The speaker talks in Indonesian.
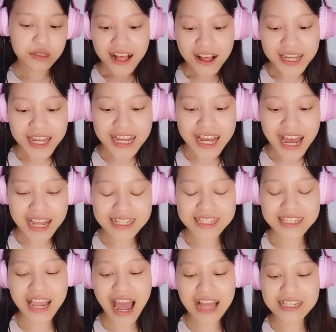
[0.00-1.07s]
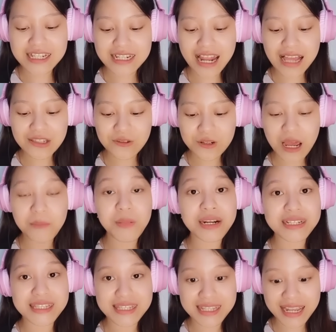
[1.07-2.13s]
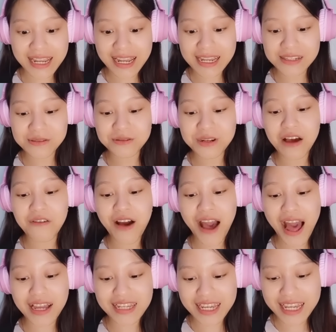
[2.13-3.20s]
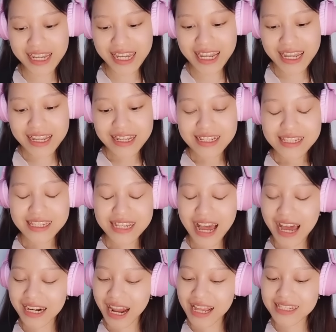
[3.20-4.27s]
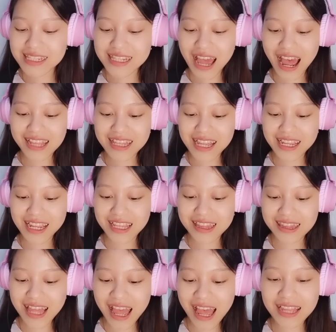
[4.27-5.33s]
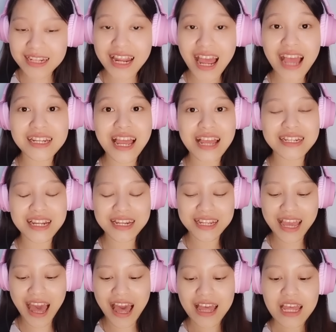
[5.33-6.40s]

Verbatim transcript: Oke okay guys, si Angela sudah bersih, sudah wangi, sekarang saatnya kita dandanin ya.